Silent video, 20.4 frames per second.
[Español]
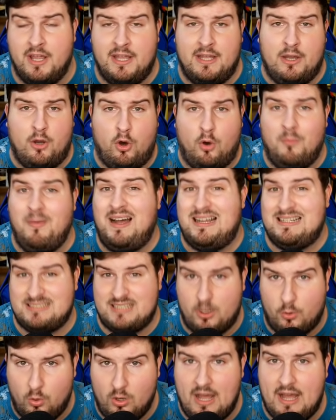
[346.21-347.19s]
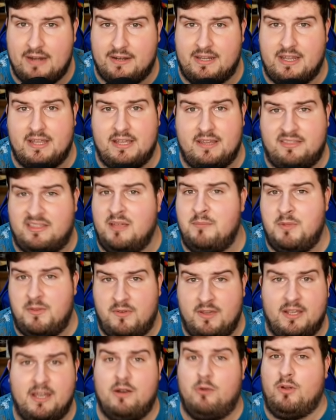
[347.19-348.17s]
o más regular que quizá en
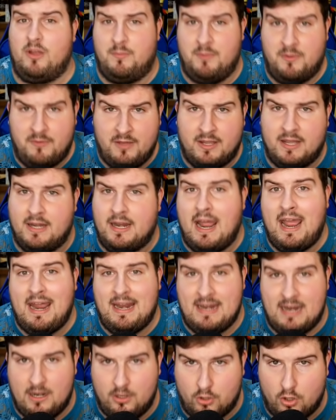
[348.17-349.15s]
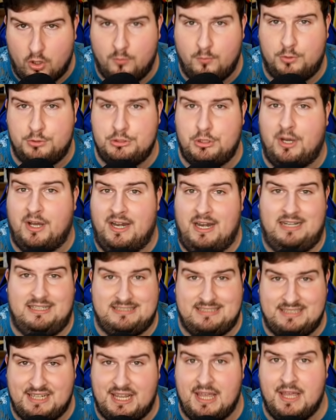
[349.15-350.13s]
Bivenger, aunque en Bivenger en el cómputo general
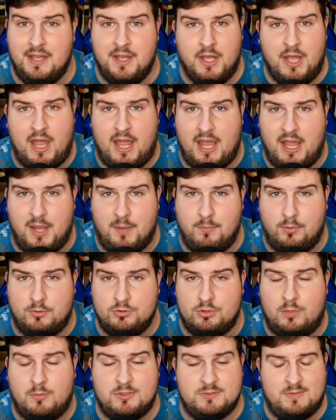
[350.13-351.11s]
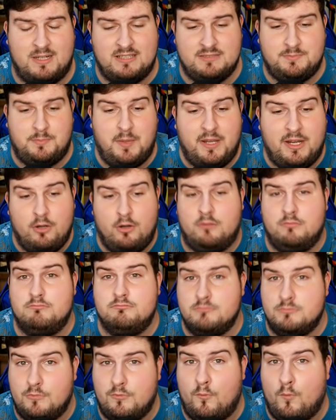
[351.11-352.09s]
sí que eh, puntuamos más, pero
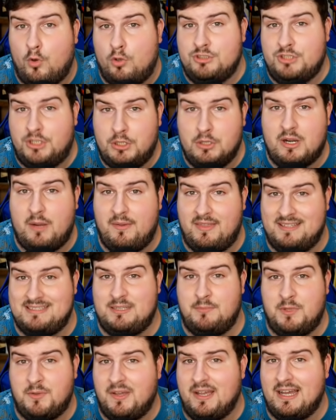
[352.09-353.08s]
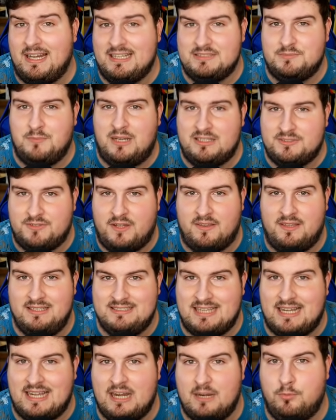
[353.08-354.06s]
considero que a veces en Bivenger es más fácil
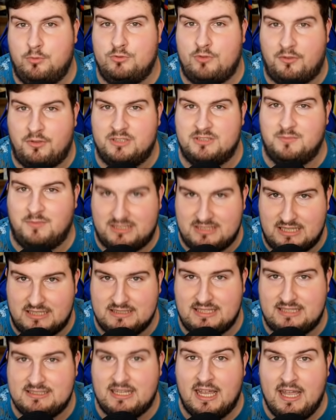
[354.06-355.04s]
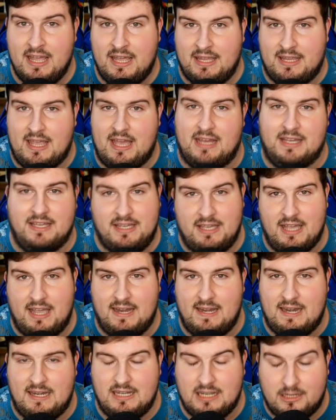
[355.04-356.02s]
sacar puntuaciones más altas que aquí
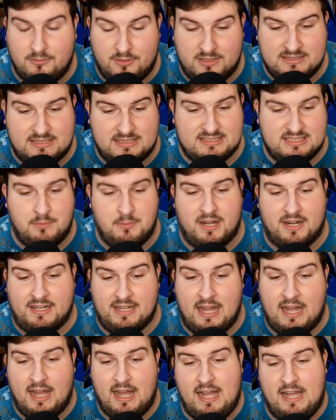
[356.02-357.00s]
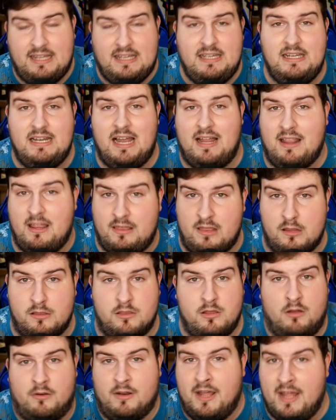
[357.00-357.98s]
en la Liga Fantasy Marca. Aquí la
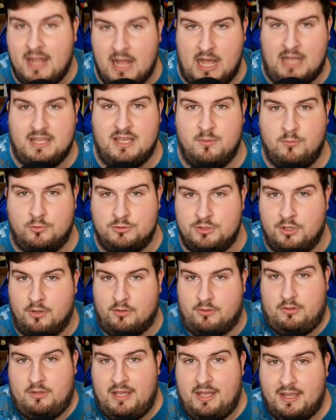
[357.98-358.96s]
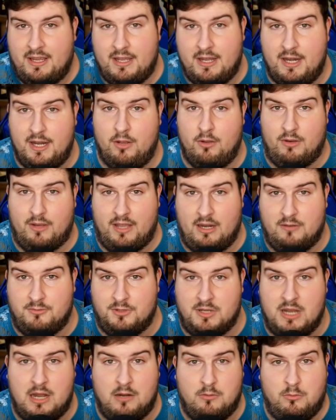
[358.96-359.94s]
decepción, en Muñoz, eh, creo que al
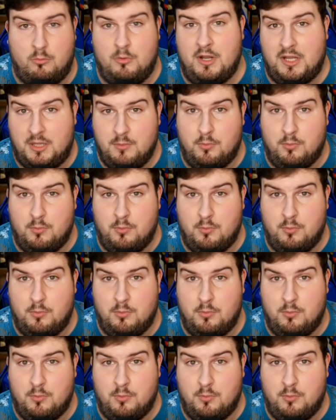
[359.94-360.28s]
final un equipo